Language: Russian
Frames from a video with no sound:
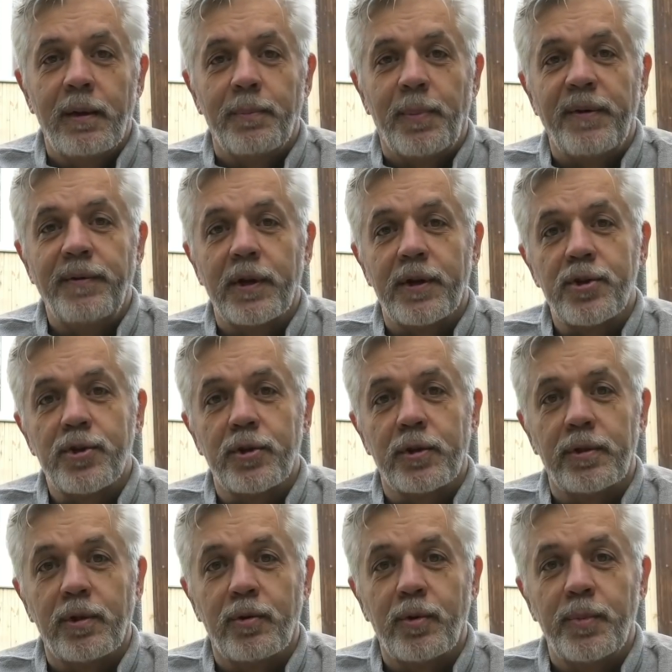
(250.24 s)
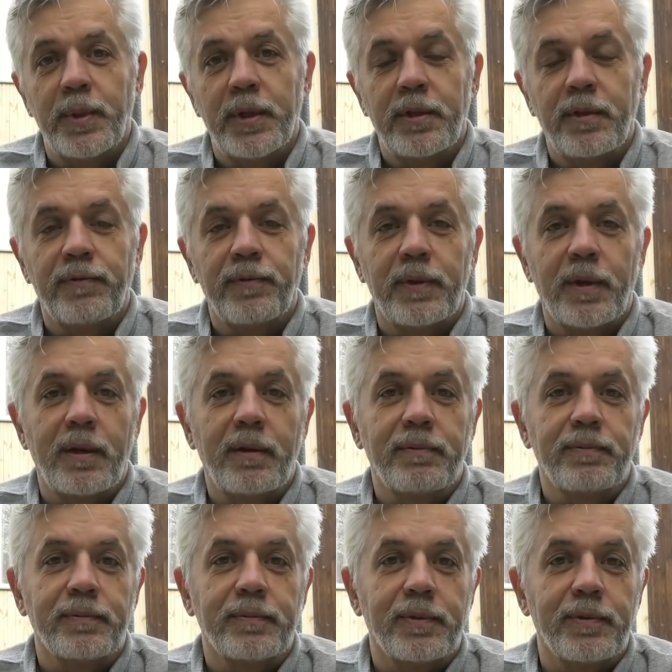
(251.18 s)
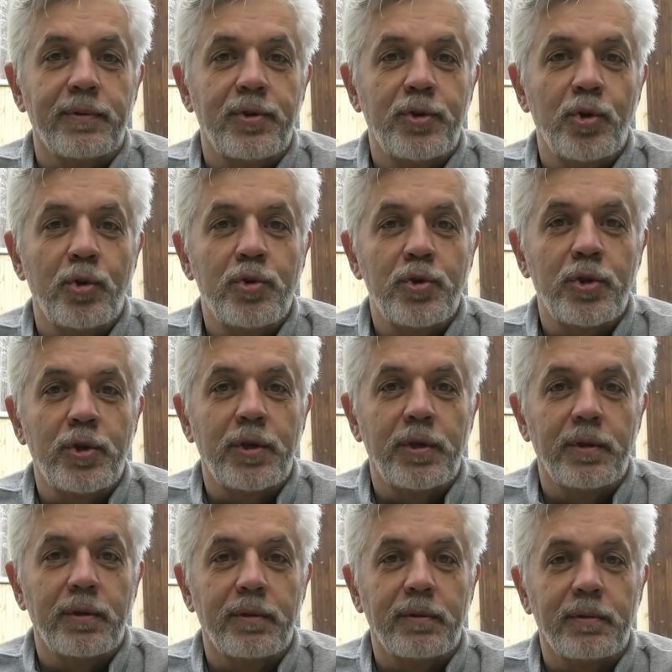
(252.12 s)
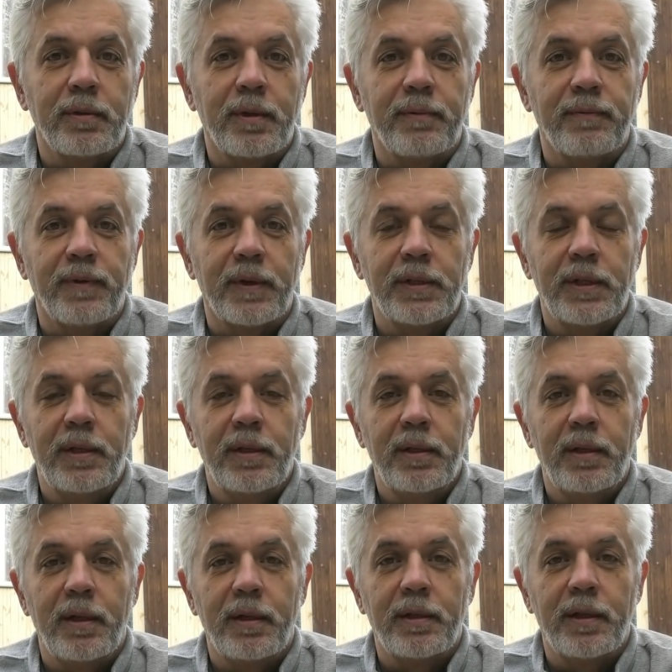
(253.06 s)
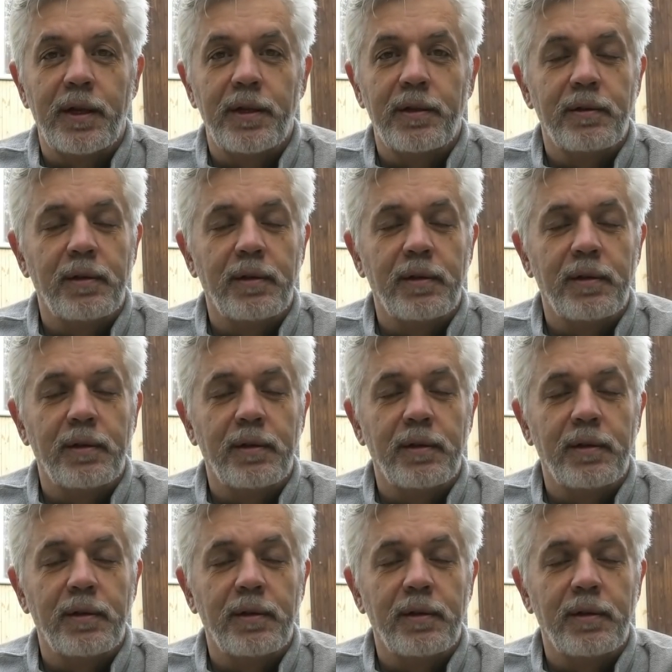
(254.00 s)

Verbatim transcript: поверочных документов на э, счетчики там, воды, электри...